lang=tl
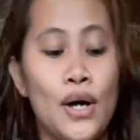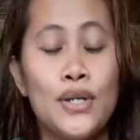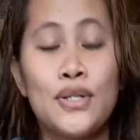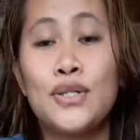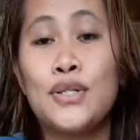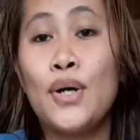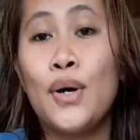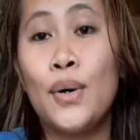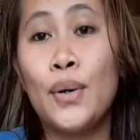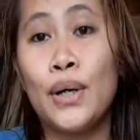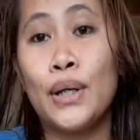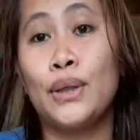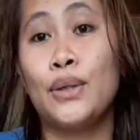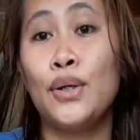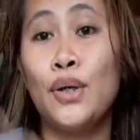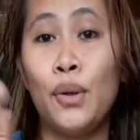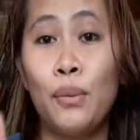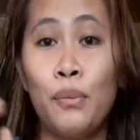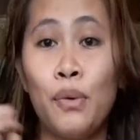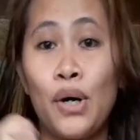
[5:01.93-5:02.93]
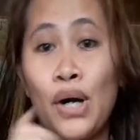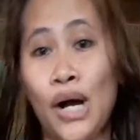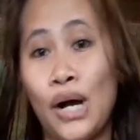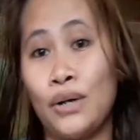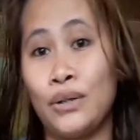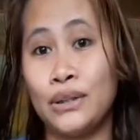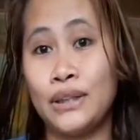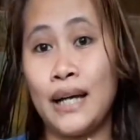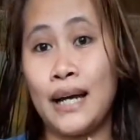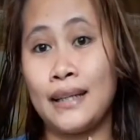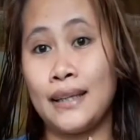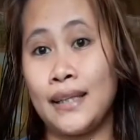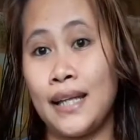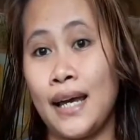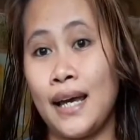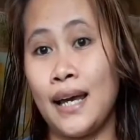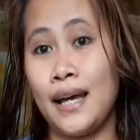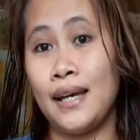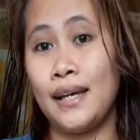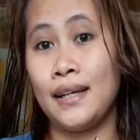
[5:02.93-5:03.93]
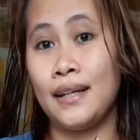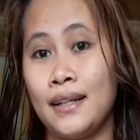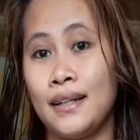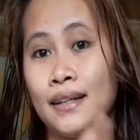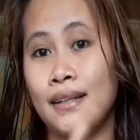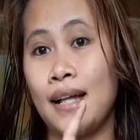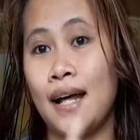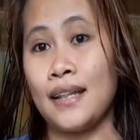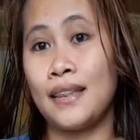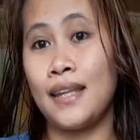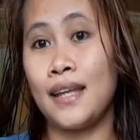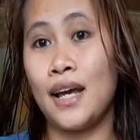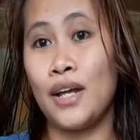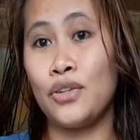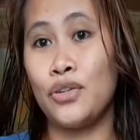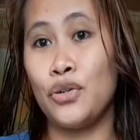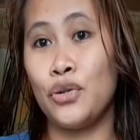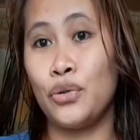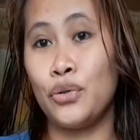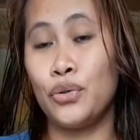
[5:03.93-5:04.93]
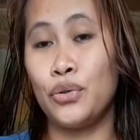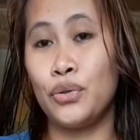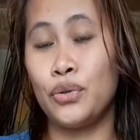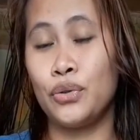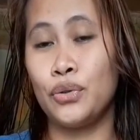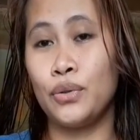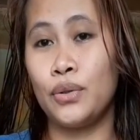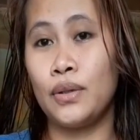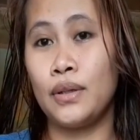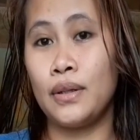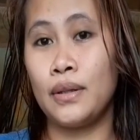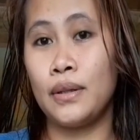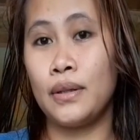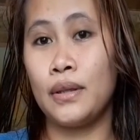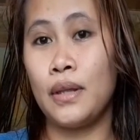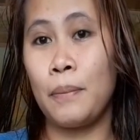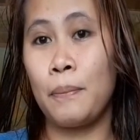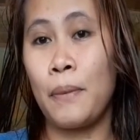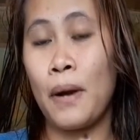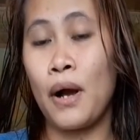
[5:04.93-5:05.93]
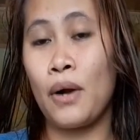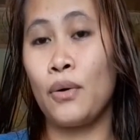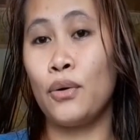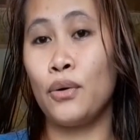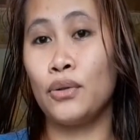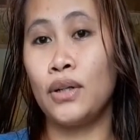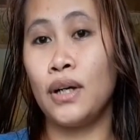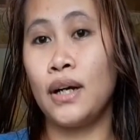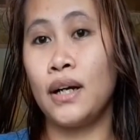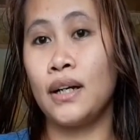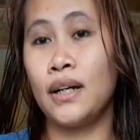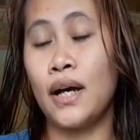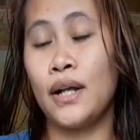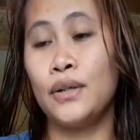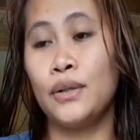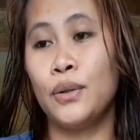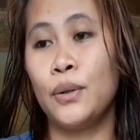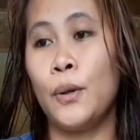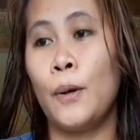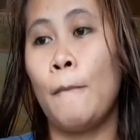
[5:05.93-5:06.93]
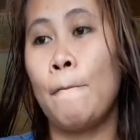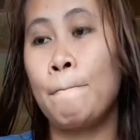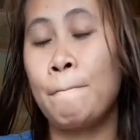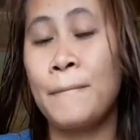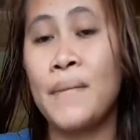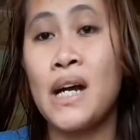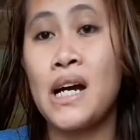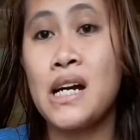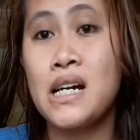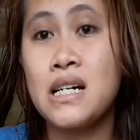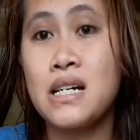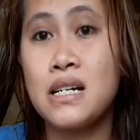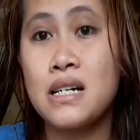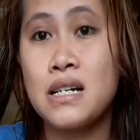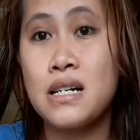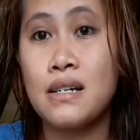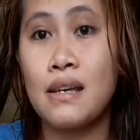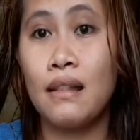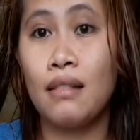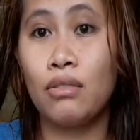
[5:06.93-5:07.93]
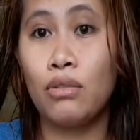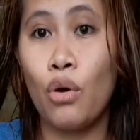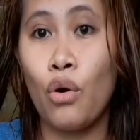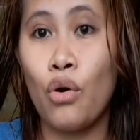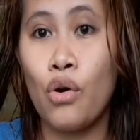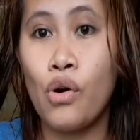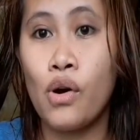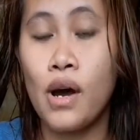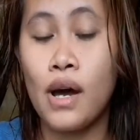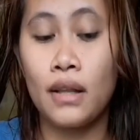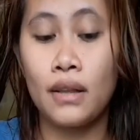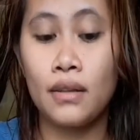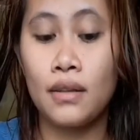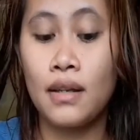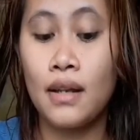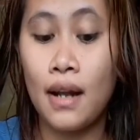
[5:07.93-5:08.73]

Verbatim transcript: so ito yung mukha ko dati dati yan yung hindi pa ako nag ano naghinto at